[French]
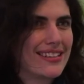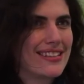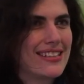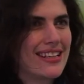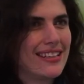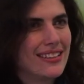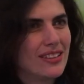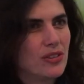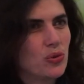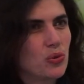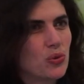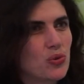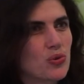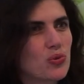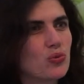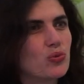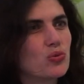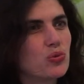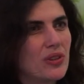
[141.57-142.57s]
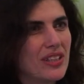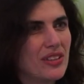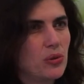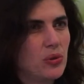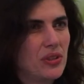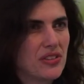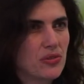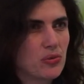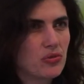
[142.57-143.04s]
et Zanetto sont tous les
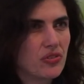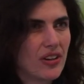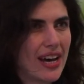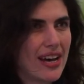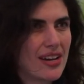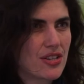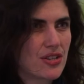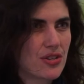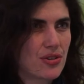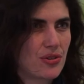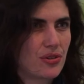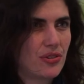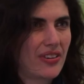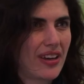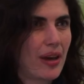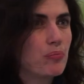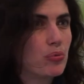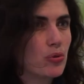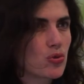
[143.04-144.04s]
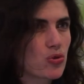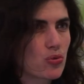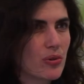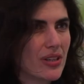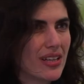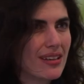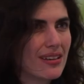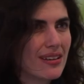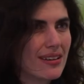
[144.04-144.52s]
deux des ouvrages euh, très peu
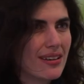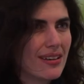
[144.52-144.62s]
joués,